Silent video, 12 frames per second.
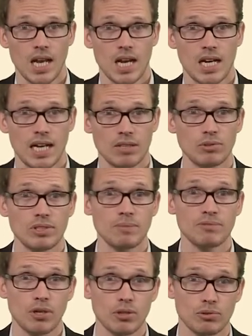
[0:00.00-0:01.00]
La deuxième
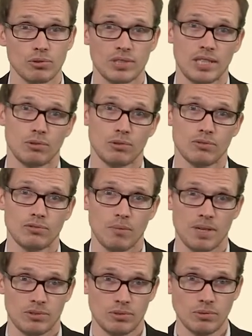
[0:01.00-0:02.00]
force de cette
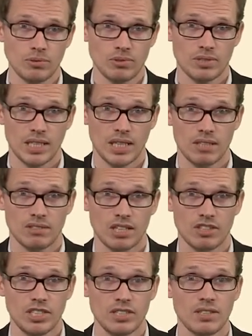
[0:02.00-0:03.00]
formation, c'est qu'il
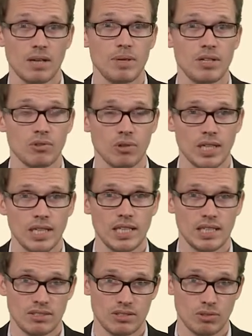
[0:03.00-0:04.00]
s'agit d'améliorer
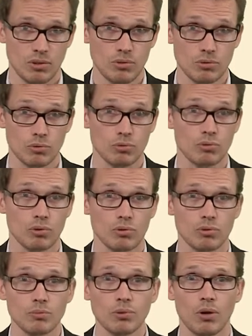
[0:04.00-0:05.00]
l'existant, donc de le
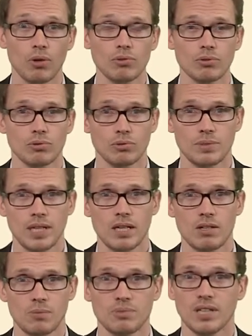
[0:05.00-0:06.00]
comprendre, de bien
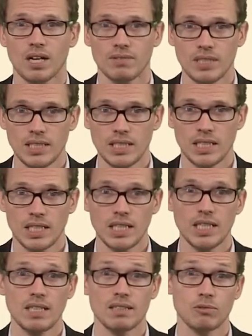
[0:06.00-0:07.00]
l'observer
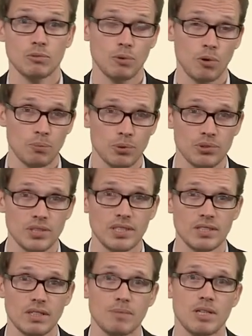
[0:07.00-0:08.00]
et de proposer
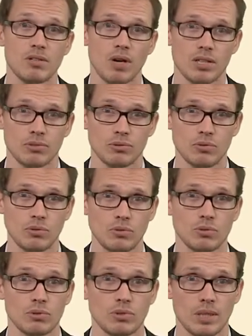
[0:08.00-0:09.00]
des améliorations,
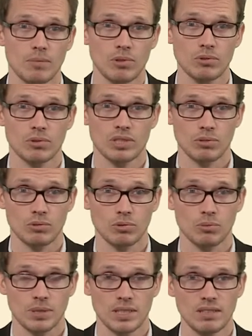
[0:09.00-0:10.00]
notamment dans des
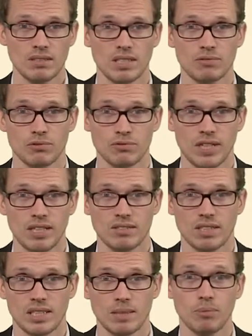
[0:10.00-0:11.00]
entreprises qui font face
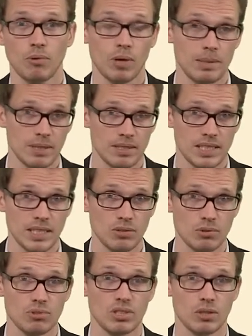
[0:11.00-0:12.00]
à des problématiques
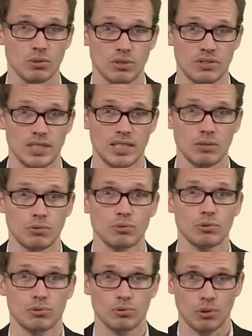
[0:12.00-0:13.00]
de sécurité ou
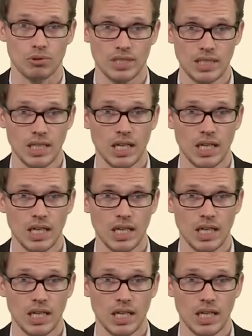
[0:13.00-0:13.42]
de sûreté.